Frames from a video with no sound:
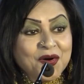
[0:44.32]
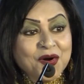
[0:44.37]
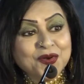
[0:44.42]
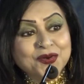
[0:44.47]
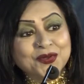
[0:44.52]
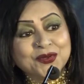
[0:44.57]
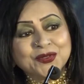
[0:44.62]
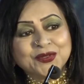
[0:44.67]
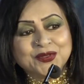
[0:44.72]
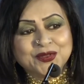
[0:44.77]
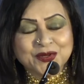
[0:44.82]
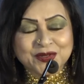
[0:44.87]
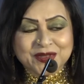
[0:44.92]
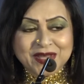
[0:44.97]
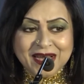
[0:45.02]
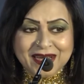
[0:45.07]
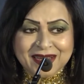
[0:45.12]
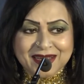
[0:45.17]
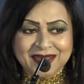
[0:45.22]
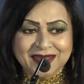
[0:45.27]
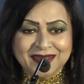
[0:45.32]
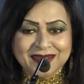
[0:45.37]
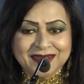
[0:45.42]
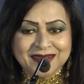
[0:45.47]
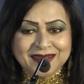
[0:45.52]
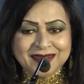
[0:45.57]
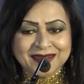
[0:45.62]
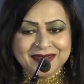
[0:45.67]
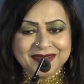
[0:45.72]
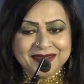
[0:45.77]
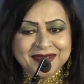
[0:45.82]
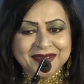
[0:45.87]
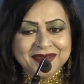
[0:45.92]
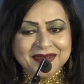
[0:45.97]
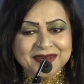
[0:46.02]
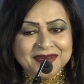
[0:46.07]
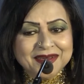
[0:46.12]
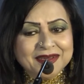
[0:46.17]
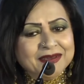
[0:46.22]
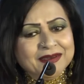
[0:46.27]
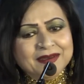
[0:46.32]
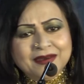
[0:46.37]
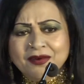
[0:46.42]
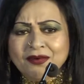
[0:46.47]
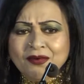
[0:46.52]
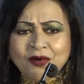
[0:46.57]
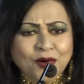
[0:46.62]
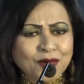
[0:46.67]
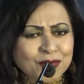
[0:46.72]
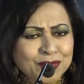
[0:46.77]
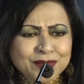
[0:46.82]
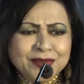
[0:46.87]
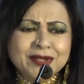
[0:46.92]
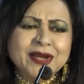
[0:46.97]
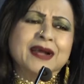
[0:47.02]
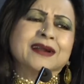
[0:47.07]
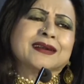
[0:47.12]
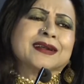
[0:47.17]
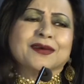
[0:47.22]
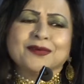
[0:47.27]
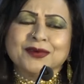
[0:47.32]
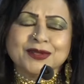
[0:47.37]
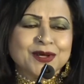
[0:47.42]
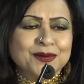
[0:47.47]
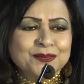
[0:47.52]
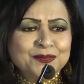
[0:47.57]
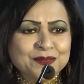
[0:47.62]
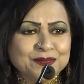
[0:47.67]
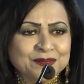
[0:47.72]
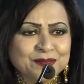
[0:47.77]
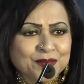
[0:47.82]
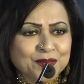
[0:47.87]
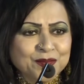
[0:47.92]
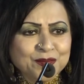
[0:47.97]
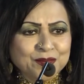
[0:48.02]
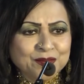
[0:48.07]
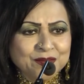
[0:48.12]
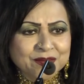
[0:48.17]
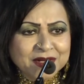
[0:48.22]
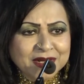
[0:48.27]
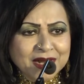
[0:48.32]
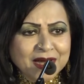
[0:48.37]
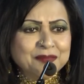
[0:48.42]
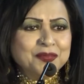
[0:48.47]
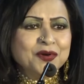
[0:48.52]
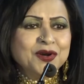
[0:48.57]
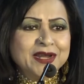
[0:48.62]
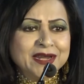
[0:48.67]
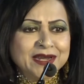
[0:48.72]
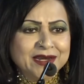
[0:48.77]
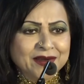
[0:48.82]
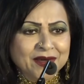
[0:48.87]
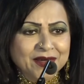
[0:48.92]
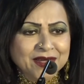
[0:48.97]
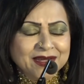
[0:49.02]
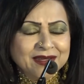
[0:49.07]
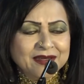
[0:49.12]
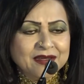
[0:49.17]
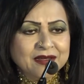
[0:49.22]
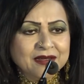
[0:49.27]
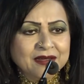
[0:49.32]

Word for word: অনন্ত থাকে অনন্তের একটা কথা না বললেই নয়